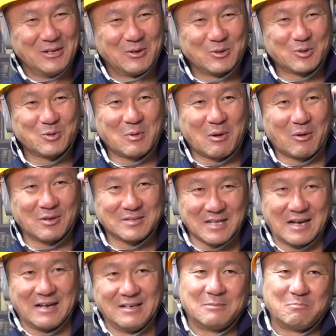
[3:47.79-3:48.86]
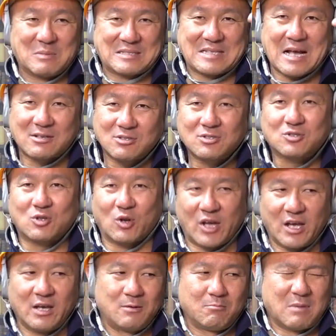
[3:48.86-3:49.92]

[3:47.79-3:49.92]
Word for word: 本当にまあこれさ、まあザクッとね、